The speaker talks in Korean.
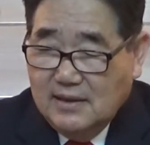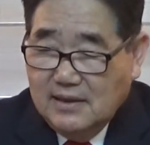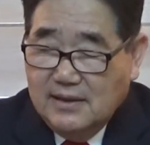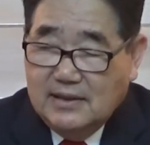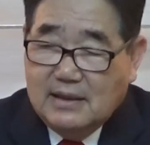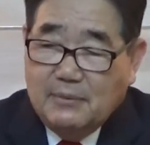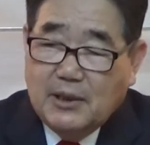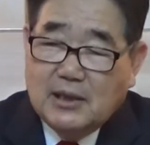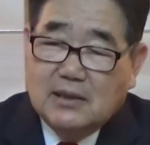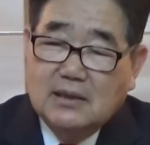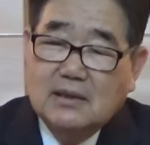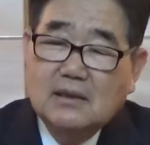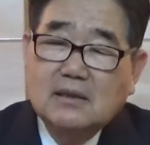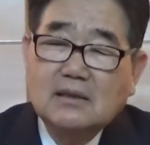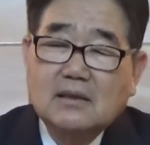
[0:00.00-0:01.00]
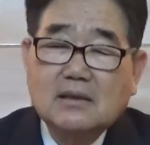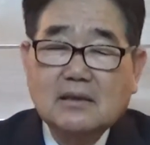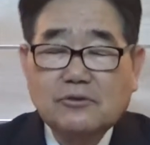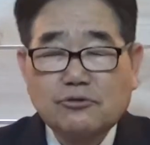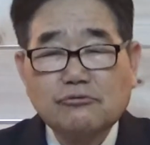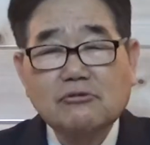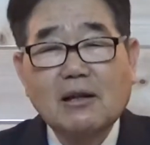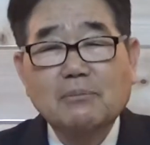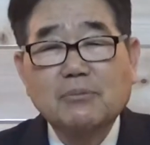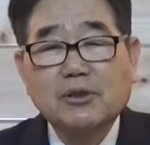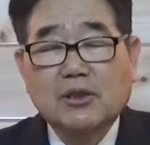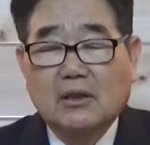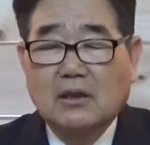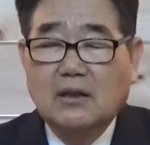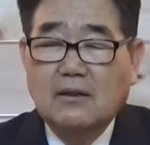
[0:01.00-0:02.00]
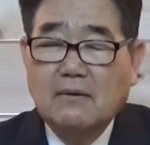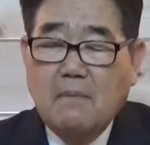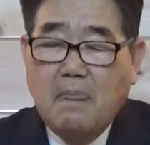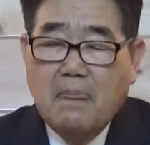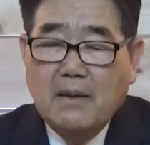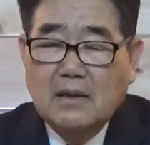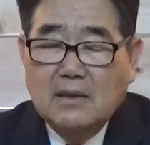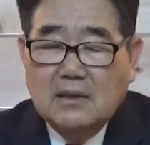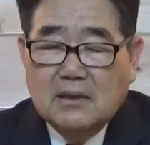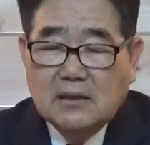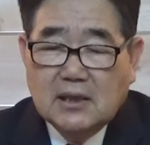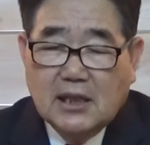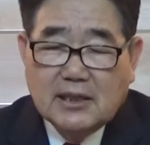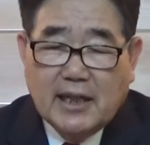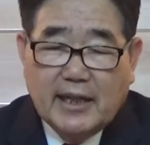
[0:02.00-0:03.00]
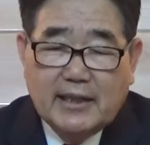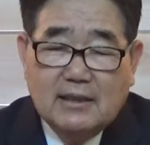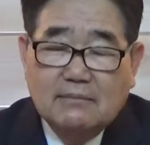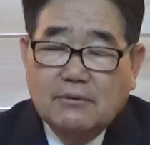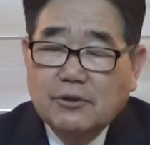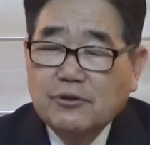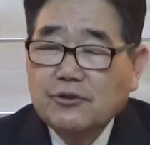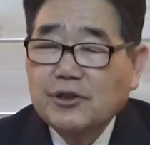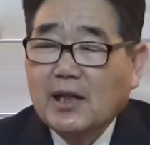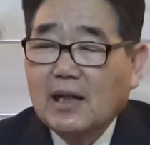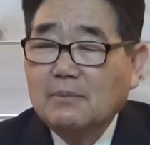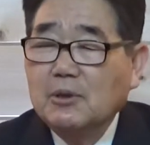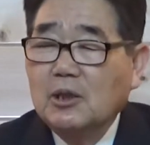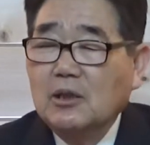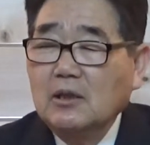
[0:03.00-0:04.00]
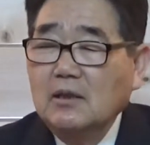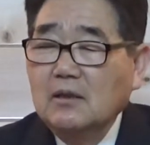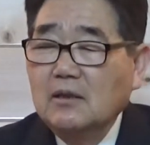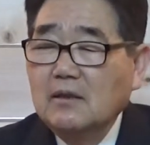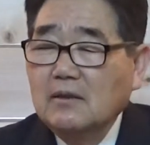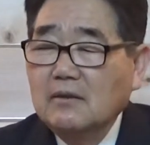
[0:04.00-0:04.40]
그렇기 때문에 그 순간부터 세상에 있는 모든 사람은